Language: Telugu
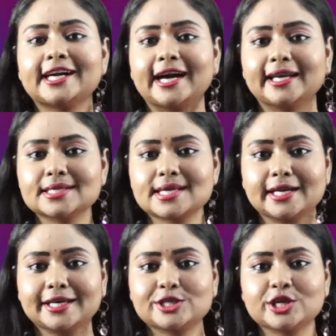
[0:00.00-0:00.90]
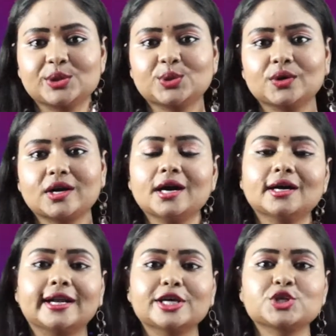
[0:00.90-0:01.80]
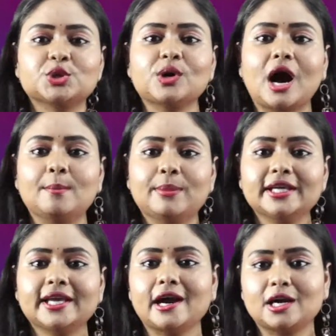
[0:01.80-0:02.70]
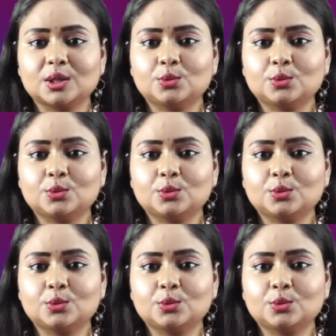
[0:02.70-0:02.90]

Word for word: కైలాసానికి చేరుకోగా గణేశుడు అప్పటికే అక్కడ